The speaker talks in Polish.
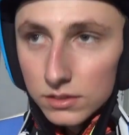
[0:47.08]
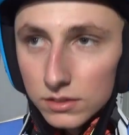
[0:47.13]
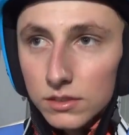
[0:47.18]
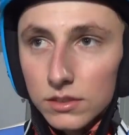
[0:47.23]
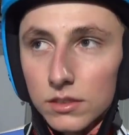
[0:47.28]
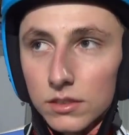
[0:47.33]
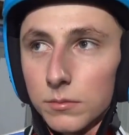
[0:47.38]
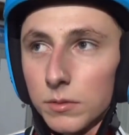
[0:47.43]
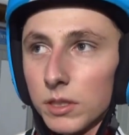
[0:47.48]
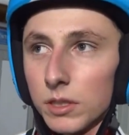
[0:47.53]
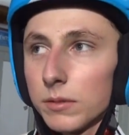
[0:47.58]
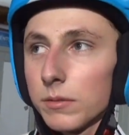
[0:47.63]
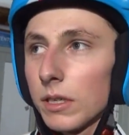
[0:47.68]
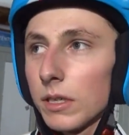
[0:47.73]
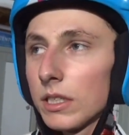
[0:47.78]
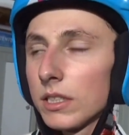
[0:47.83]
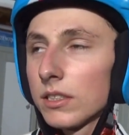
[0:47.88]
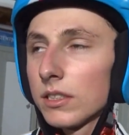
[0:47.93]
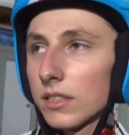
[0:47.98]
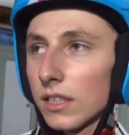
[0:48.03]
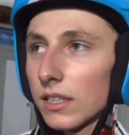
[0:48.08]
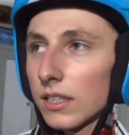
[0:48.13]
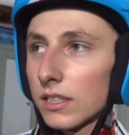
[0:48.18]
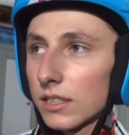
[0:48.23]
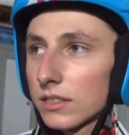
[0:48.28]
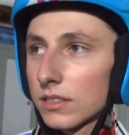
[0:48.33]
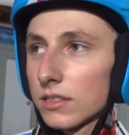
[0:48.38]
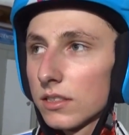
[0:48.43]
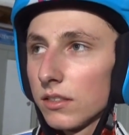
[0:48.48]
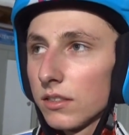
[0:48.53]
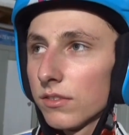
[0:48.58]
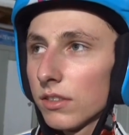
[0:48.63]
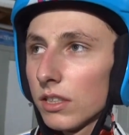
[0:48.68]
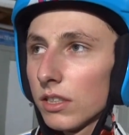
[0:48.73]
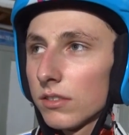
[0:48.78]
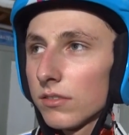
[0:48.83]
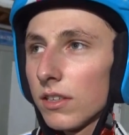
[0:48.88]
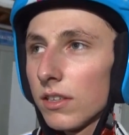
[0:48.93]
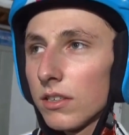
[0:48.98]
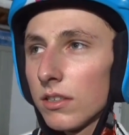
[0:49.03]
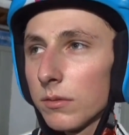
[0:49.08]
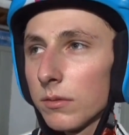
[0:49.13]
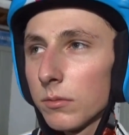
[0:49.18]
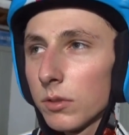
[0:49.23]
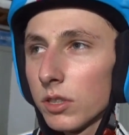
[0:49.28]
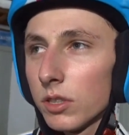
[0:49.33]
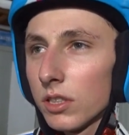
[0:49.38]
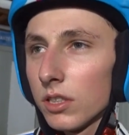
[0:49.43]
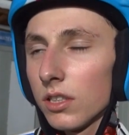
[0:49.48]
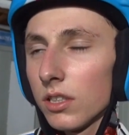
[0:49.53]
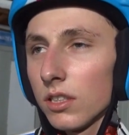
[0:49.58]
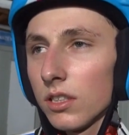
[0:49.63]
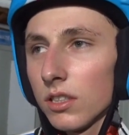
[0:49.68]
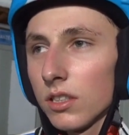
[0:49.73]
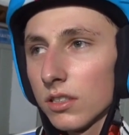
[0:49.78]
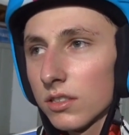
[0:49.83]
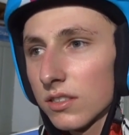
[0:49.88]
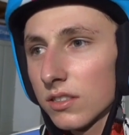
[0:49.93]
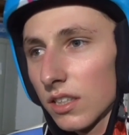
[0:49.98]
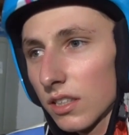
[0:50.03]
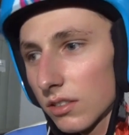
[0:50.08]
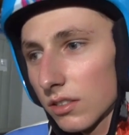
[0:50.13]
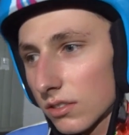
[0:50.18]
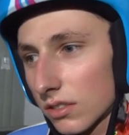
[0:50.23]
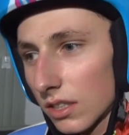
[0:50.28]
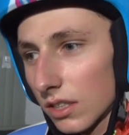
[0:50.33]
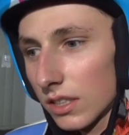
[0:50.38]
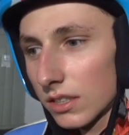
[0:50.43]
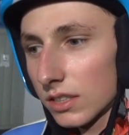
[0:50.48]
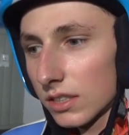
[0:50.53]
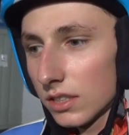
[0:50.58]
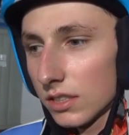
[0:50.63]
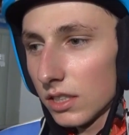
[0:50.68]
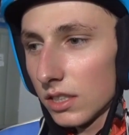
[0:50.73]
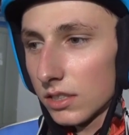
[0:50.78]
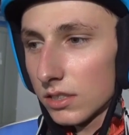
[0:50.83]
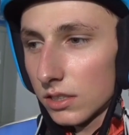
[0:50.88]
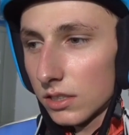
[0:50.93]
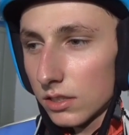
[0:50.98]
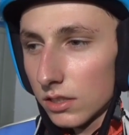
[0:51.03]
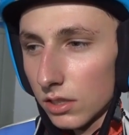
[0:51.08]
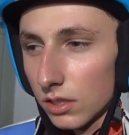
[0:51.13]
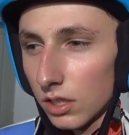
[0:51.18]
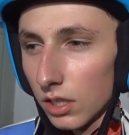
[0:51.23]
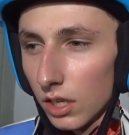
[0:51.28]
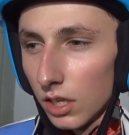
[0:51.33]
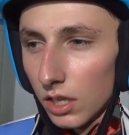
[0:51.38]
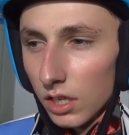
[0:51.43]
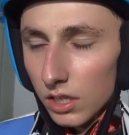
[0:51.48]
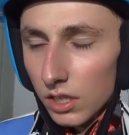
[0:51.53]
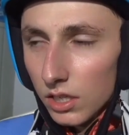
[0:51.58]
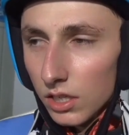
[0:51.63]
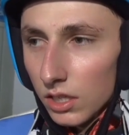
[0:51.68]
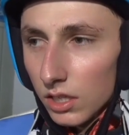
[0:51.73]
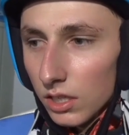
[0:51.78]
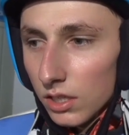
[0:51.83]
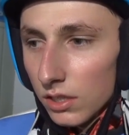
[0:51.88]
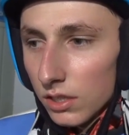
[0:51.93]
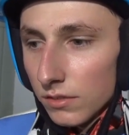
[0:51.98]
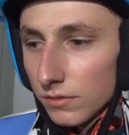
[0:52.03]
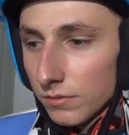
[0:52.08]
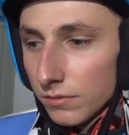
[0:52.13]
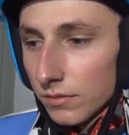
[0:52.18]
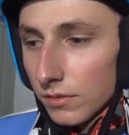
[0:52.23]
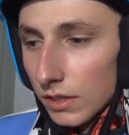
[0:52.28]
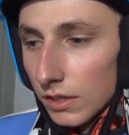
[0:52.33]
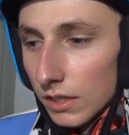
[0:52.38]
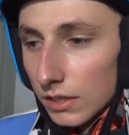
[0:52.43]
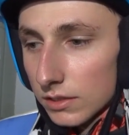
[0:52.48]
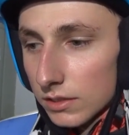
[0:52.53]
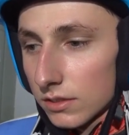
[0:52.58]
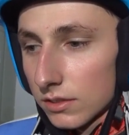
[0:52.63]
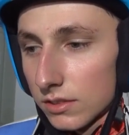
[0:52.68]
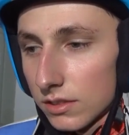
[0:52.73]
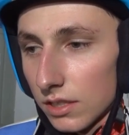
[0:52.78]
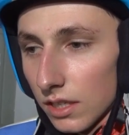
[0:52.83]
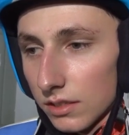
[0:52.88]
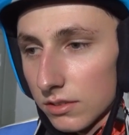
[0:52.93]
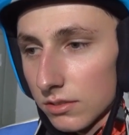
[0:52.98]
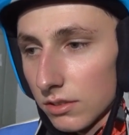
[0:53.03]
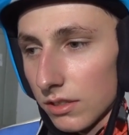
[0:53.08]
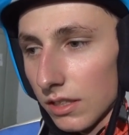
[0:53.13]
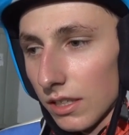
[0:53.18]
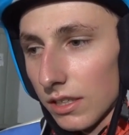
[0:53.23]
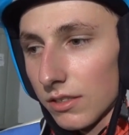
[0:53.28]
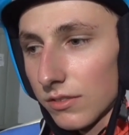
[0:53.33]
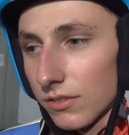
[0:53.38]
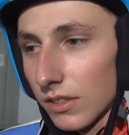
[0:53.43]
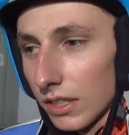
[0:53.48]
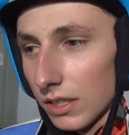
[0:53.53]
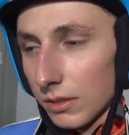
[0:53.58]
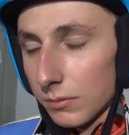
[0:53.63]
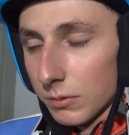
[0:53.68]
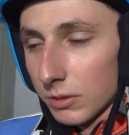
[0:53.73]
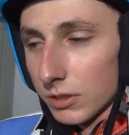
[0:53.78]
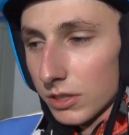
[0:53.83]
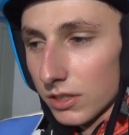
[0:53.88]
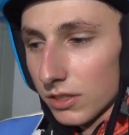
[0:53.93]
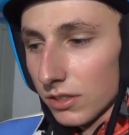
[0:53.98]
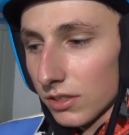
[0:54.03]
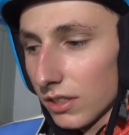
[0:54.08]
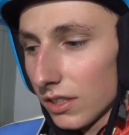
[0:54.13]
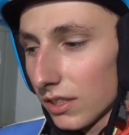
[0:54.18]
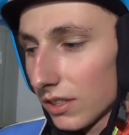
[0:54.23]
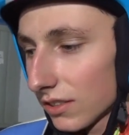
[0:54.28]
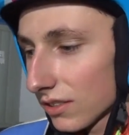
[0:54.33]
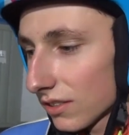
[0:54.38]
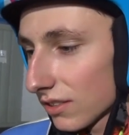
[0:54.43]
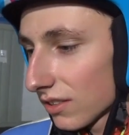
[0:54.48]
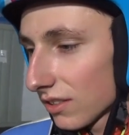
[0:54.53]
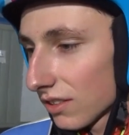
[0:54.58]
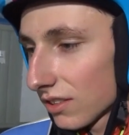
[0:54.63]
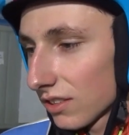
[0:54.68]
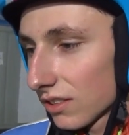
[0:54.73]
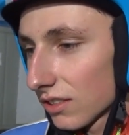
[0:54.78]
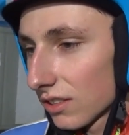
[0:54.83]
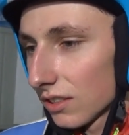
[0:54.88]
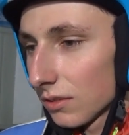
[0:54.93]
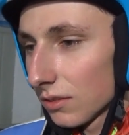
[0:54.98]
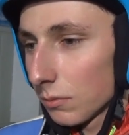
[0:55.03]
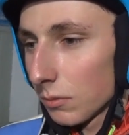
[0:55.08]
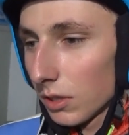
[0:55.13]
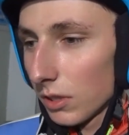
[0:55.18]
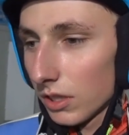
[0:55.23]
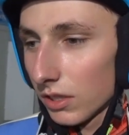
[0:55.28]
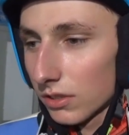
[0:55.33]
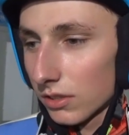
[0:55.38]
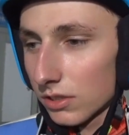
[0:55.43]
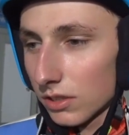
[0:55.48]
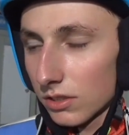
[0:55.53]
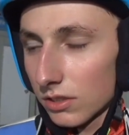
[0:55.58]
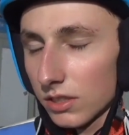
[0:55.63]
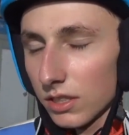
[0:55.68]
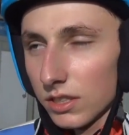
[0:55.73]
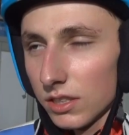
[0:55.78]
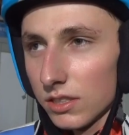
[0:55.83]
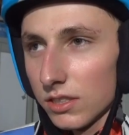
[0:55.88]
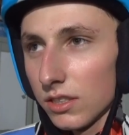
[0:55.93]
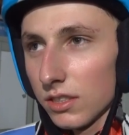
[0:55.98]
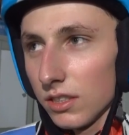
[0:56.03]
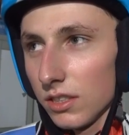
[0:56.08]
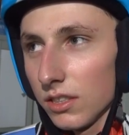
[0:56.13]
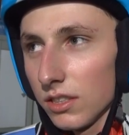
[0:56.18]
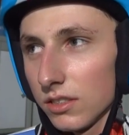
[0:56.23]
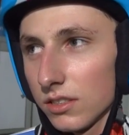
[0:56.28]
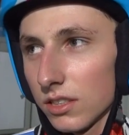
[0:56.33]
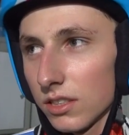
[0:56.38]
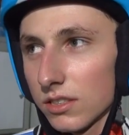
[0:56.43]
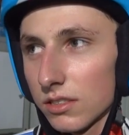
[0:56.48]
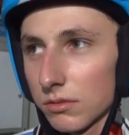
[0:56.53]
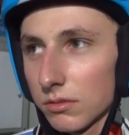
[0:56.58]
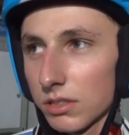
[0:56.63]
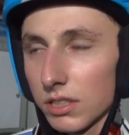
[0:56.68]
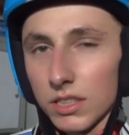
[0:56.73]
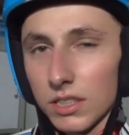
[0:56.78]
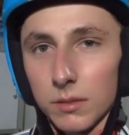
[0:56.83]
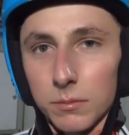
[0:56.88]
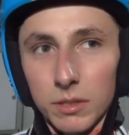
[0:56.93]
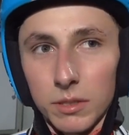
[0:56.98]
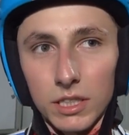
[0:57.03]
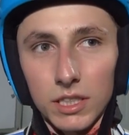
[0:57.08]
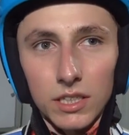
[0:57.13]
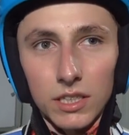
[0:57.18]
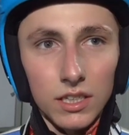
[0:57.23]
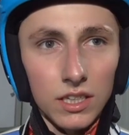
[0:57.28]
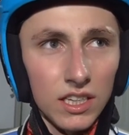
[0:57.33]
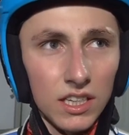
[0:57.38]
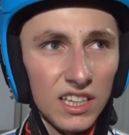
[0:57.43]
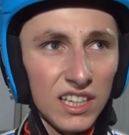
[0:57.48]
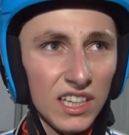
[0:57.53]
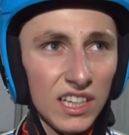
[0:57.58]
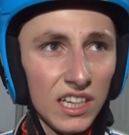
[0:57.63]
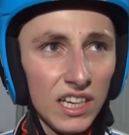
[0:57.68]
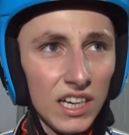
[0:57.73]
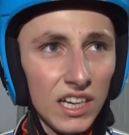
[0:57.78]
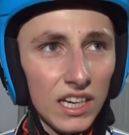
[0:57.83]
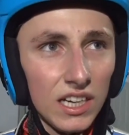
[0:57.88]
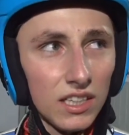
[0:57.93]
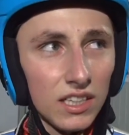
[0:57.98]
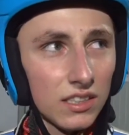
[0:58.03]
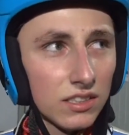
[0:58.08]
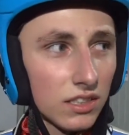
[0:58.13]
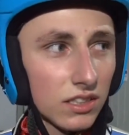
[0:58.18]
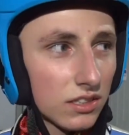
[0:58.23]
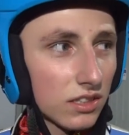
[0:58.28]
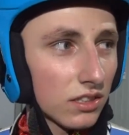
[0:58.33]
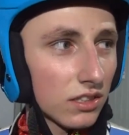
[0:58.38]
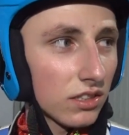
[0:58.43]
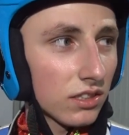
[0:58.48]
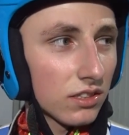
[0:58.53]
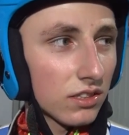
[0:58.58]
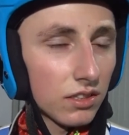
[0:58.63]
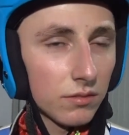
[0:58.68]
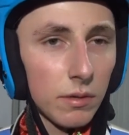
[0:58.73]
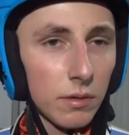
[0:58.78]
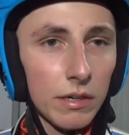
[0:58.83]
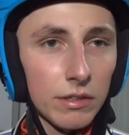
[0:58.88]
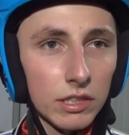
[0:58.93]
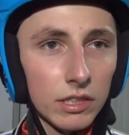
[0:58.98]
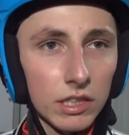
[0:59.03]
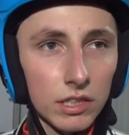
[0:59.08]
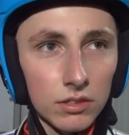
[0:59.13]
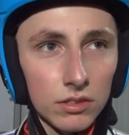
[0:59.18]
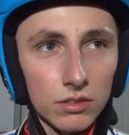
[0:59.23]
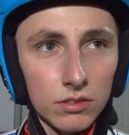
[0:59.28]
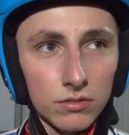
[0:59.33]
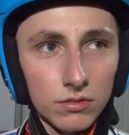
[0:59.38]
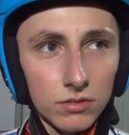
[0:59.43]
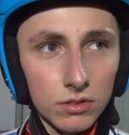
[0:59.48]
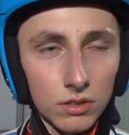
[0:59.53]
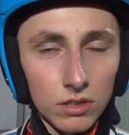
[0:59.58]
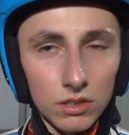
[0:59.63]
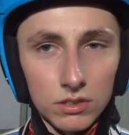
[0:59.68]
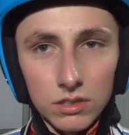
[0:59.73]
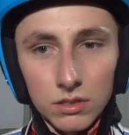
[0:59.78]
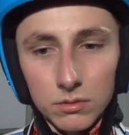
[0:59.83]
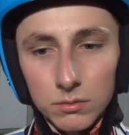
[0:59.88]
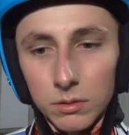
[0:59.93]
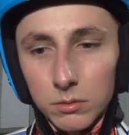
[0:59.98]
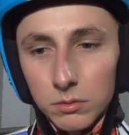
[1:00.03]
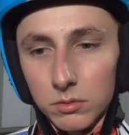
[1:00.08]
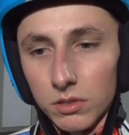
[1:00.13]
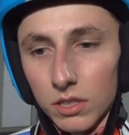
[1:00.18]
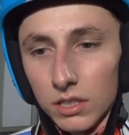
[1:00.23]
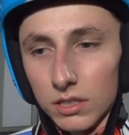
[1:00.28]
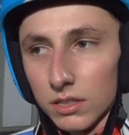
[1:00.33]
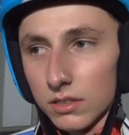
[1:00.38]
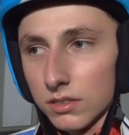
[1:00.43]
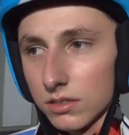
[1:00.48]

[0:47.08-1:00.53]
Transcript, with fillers: y, minimalnie tak zniwelowałem. No i, i z tego trzeba się cieszyć. No. A z rezultatu wiadomo, że to nie jest szczyt moich osiągnięć i cieszył się nie będę, ale cieszę się z tych małych kroczków, które zrobiłem tu na tej